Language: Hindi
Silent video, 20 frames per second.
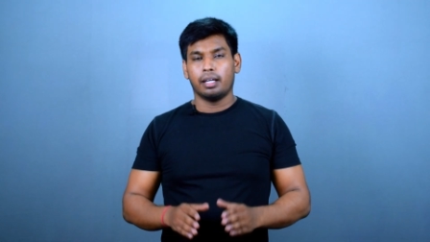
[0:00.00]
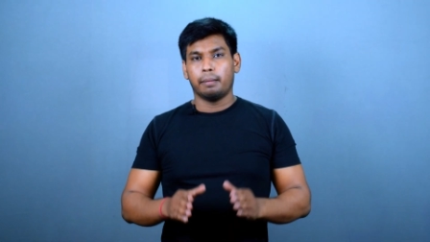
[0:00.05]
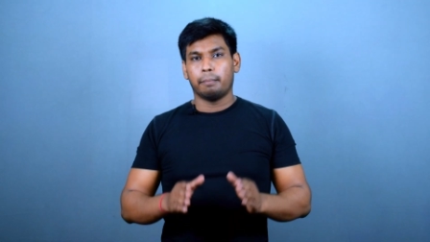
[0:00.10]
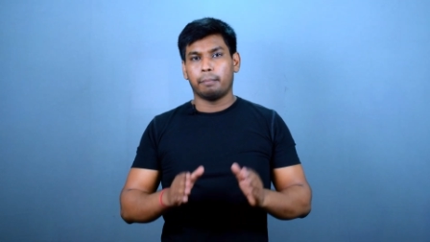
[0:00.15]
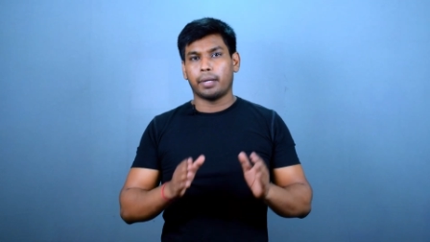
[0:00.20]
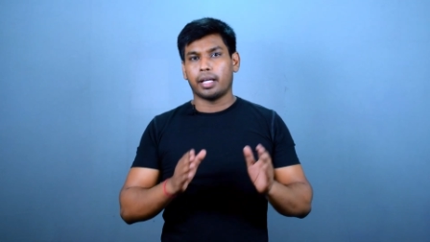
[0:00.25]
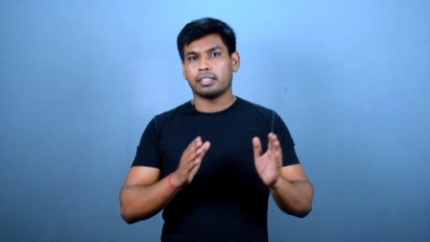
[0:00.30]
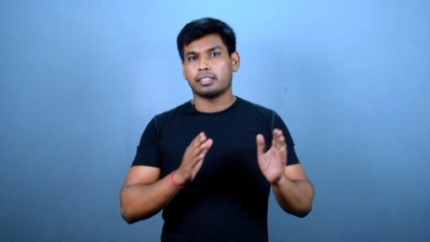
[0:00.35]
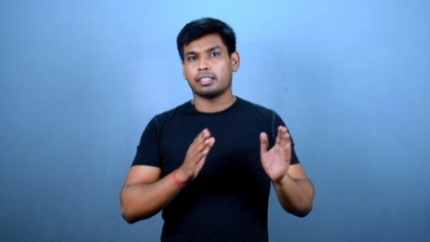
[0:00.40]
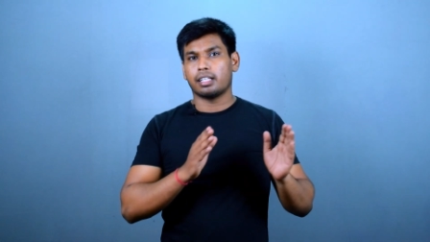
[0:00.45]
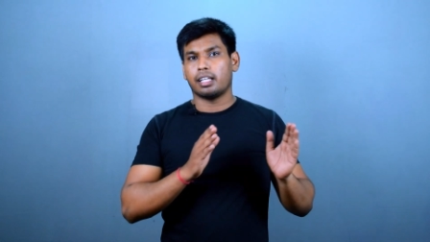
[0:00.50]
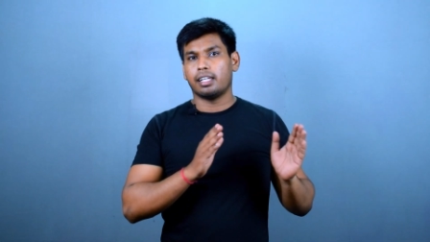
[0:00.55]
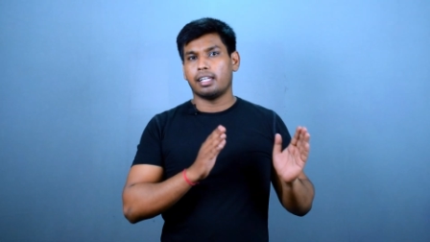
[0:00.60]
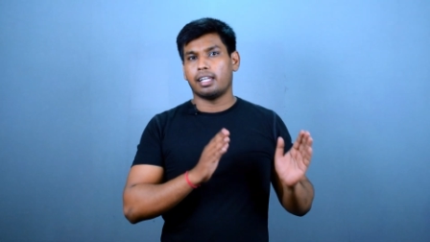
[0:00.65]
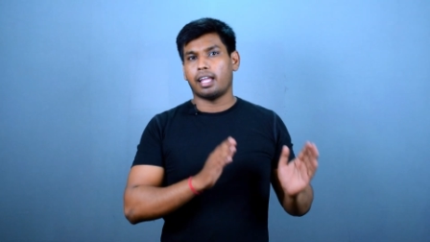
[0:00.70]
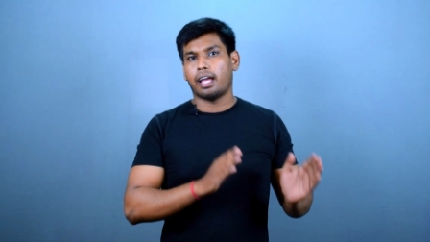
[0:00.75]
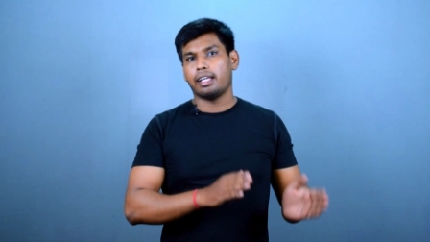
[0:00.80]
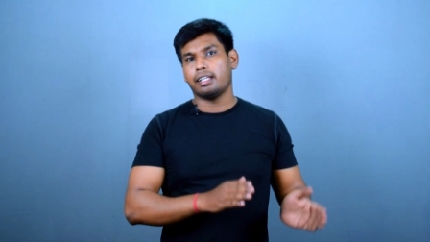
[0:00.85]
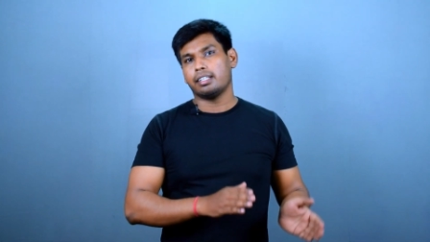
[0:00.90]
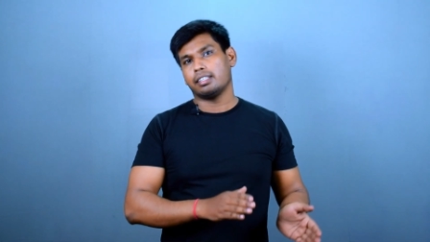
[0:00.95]
पैसा
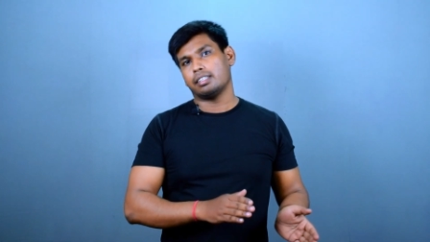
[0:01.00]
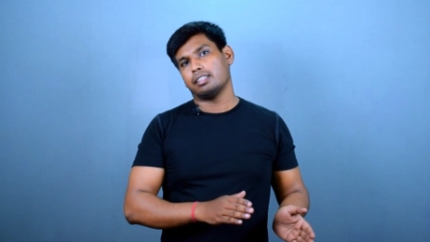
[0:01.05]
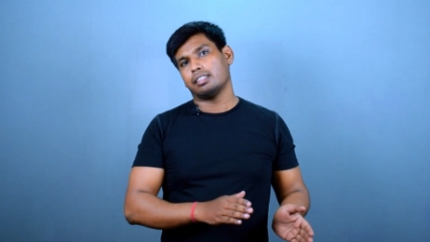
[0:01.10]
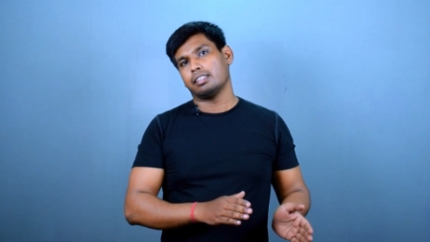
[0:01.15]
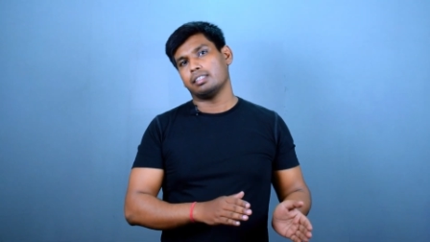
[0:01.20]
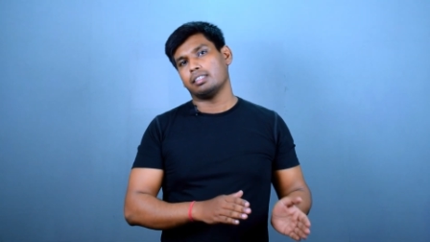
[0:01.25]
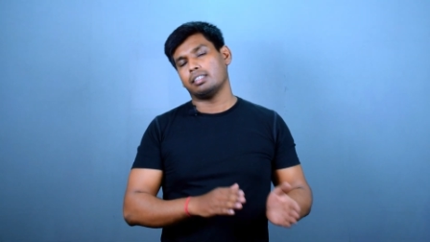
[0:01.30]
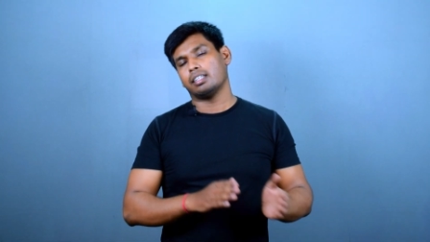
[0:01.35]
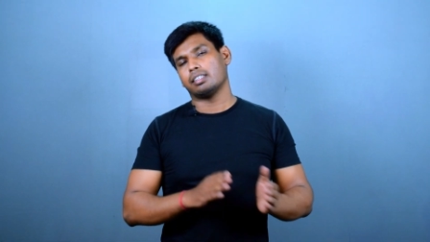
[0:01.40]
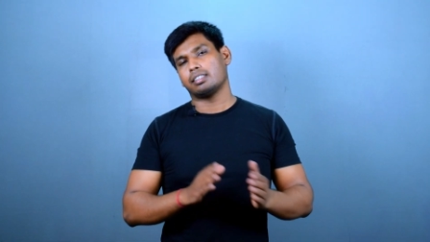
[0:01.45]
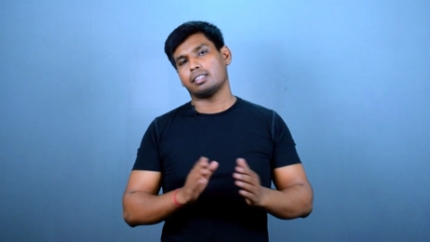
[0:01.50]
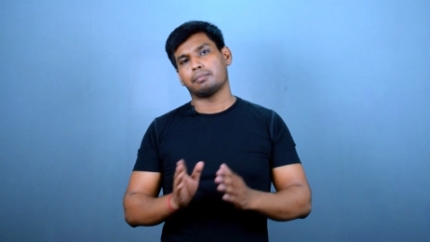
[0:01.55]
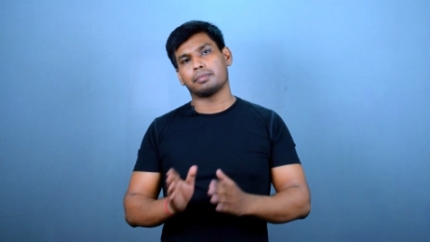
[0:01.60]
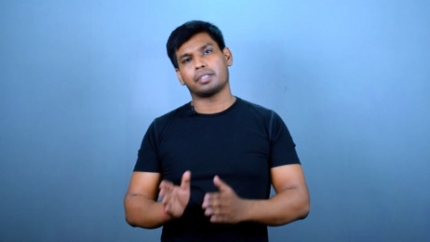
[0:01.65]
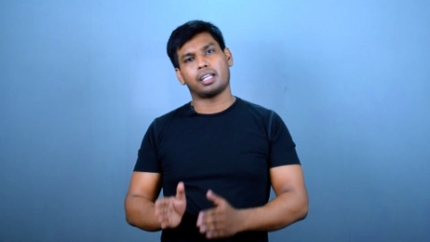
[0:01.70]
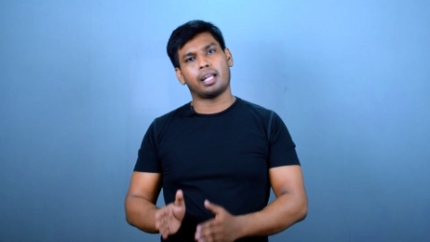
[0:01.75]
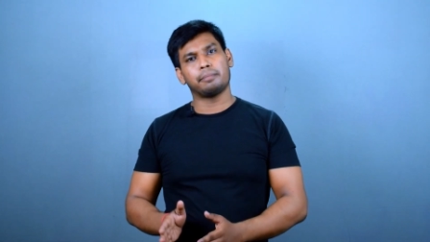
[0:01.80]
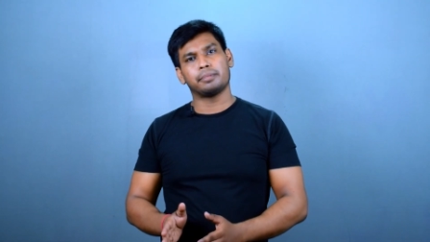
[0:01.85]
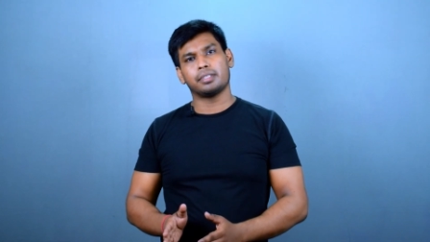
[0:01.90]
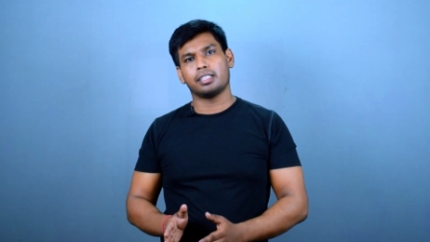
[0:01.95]
लाइक या
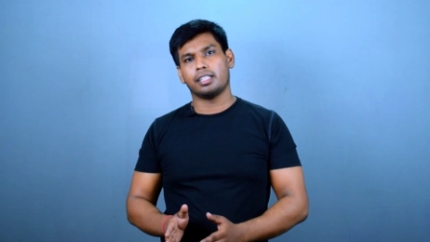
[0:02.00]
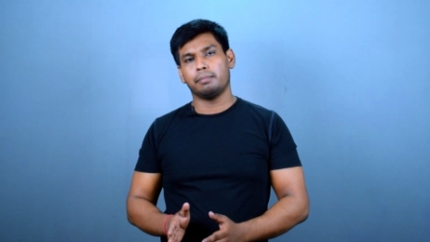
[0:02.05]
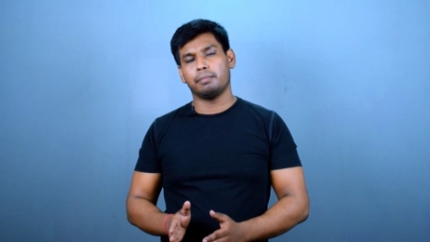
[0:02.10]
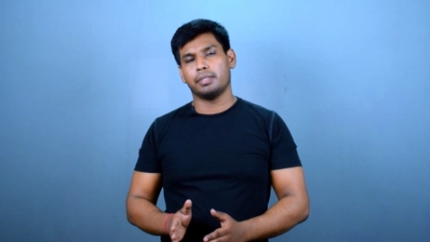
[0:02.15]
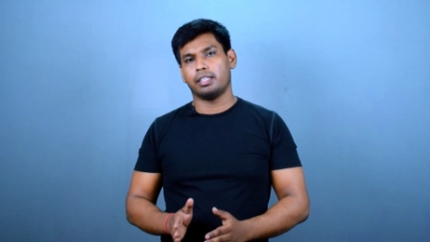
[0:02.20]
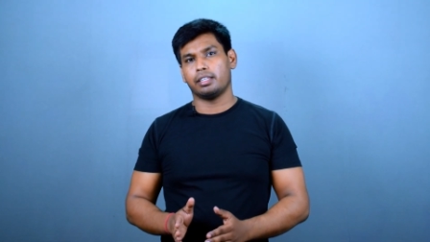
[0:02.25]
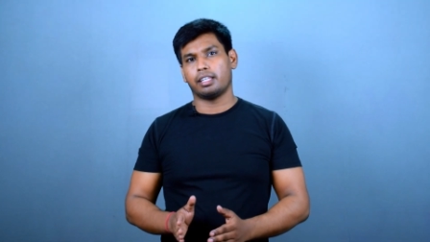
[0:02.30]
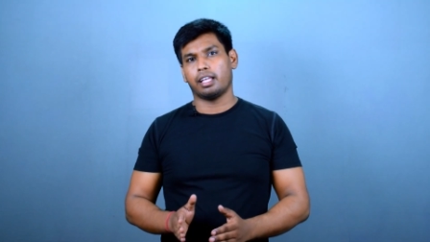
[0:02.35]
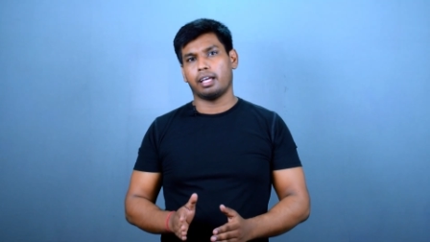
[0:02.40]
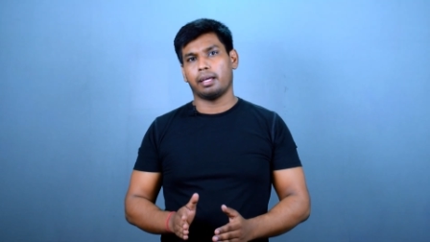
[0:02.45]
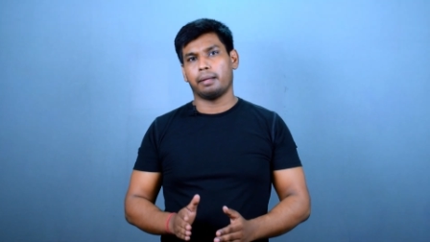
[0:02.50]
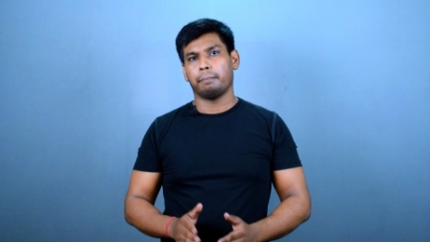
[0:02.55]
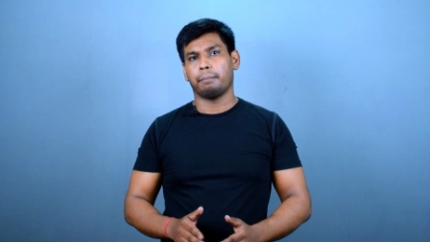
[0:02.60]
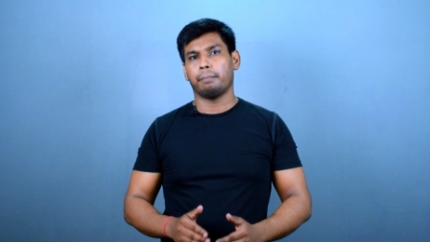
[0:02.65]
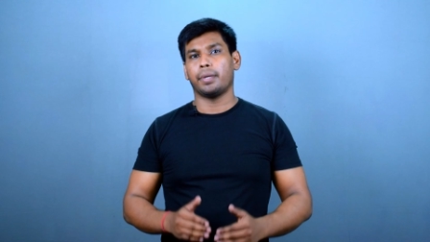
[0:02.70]
सब्सक्राइब से नहीं मिलता है